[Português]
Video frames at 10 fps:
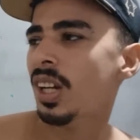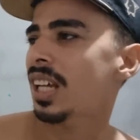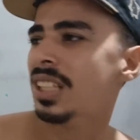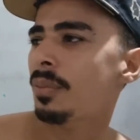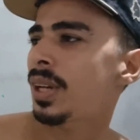só
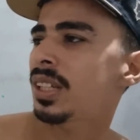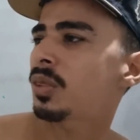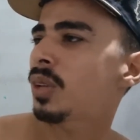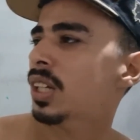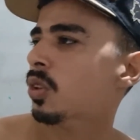quer saber
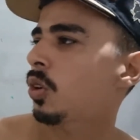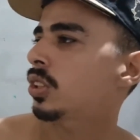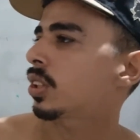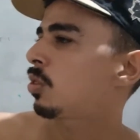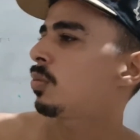de duas
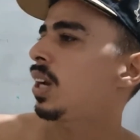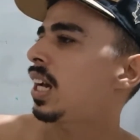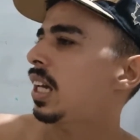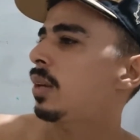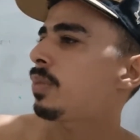coisas:
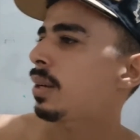comer e